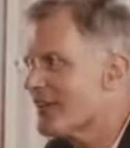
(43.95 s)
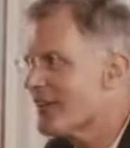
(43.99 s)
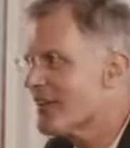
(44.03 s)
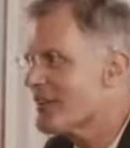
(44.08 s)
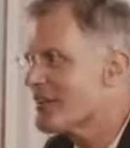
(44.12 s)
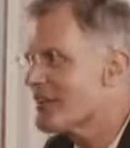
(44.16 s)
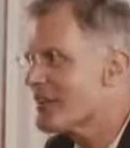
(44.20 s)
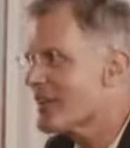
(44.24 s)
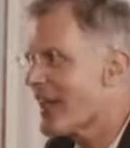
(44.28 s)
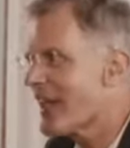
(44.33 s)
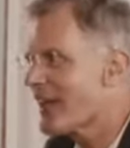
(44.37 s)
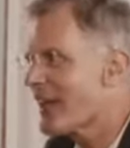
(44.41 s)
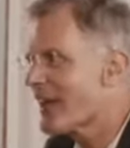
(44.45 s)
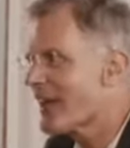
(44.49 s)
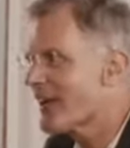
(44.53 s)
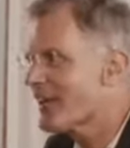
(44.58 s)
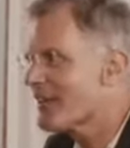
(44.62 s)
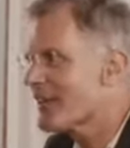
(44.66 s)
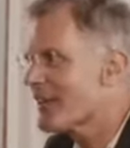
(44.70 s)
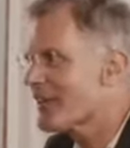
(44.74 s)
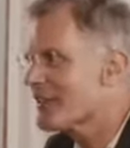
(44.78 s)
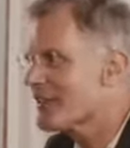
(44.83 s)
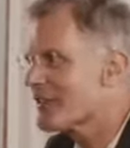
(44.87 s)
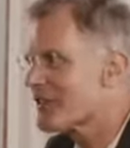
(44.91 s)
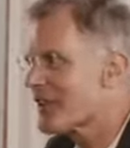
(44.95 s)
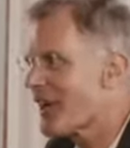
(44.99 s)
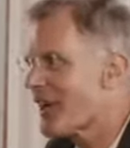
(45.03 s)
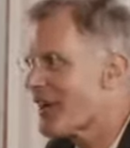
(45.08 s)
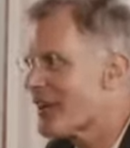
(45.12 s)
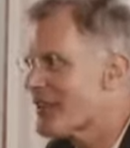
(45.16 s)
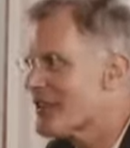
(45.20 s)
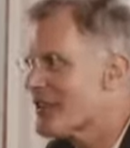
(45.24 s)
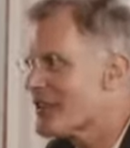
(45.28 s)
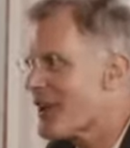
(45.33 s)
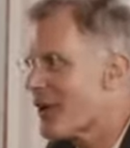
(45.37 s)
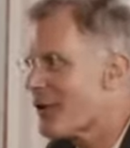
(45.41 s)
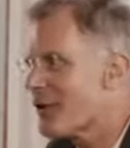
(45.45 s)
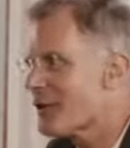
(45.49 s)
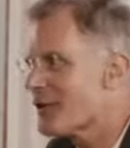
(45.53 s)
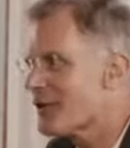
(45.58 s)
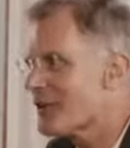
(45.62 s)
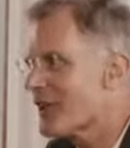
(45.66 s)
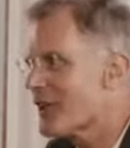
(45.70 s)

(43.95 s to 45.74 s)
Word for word: nicht länger, das kann ich auch,